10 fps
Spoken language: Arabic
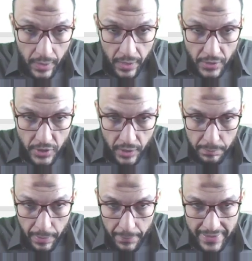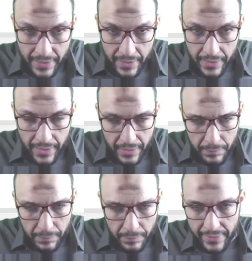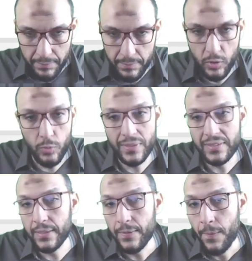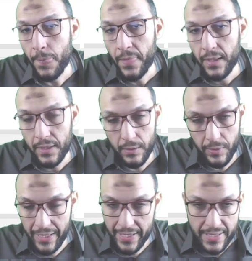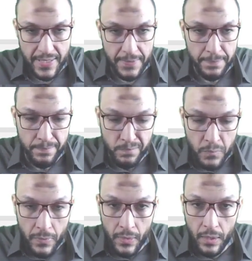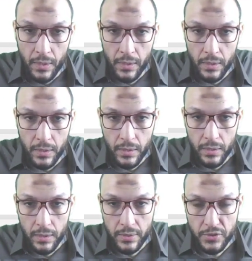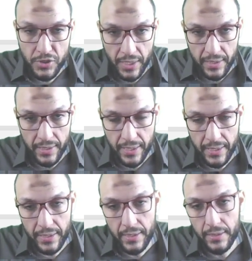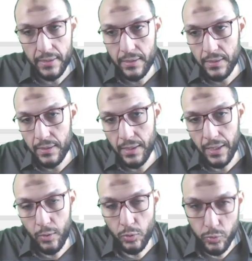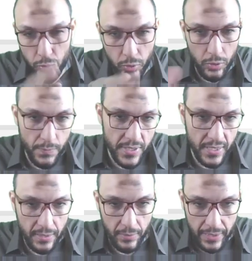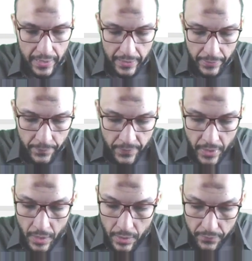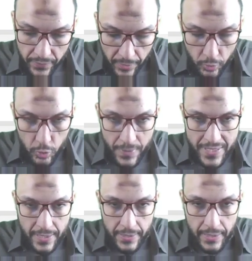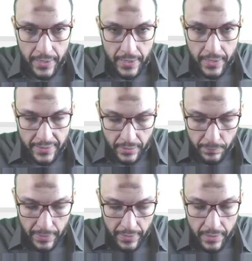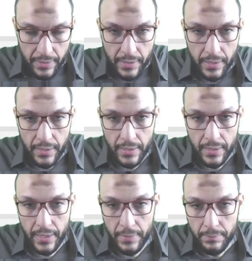عشان اطبع مثلا هطبع حاجتين منه مثلا لو انا عايز الشكل آه، يعني تو كولومز كده ولا حاجه فهقول له مثلا انا عايز اطبع النيم